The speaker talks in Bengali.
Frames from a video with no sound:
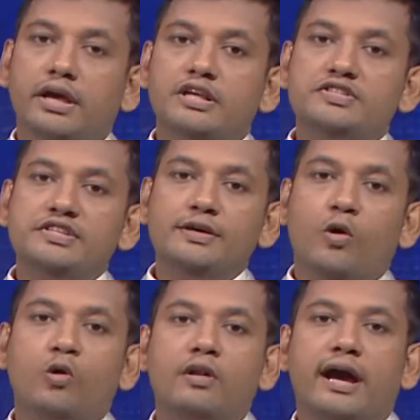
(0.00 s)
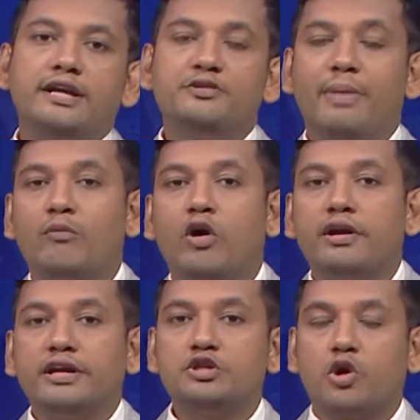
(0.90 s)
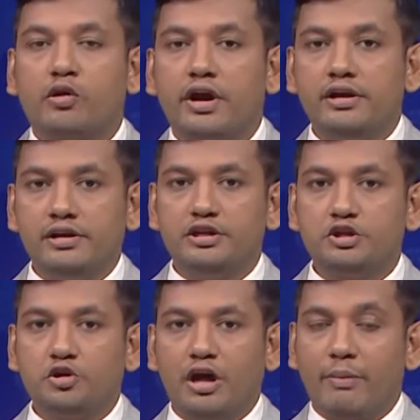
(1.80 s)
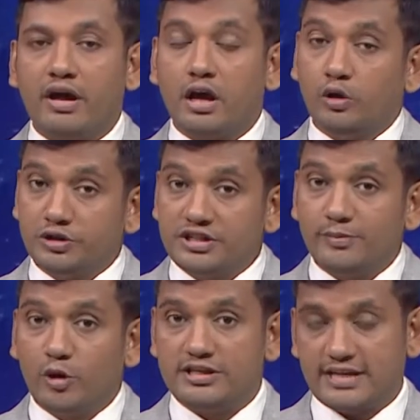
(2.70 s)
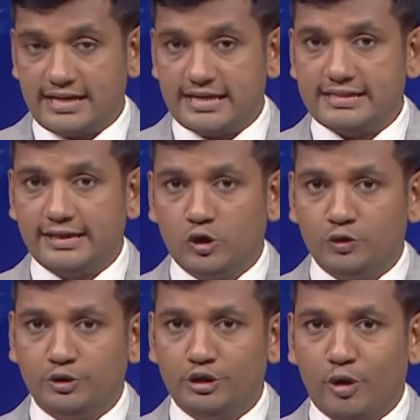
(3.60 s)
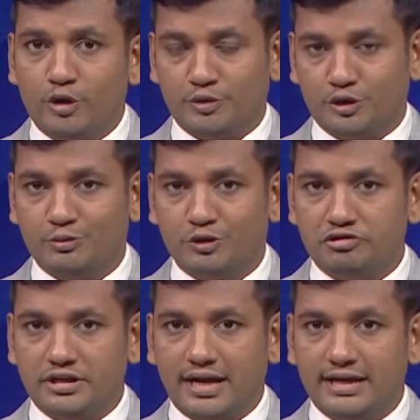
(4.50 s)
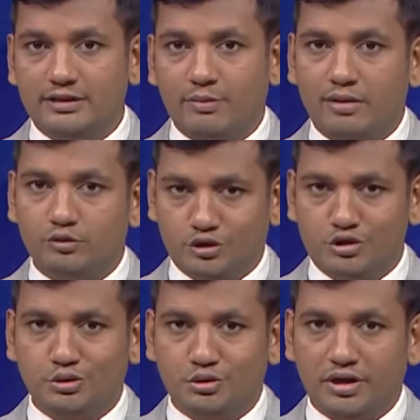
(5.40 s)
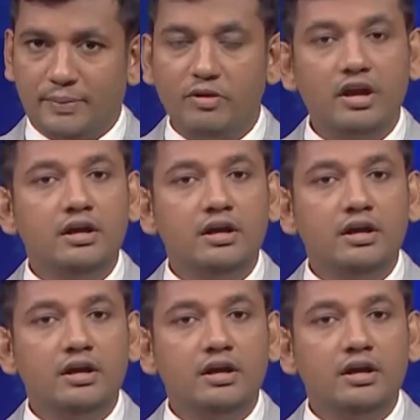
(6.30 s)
এসি ও লাইট ব্যবহারে সরকারের নির্দেশনা মানা হচ্ছে বলে জানিয়েছেন নৌপরিবহন প্রতিমন্ত্রী খালিদ মাহমুদ চৌধুরী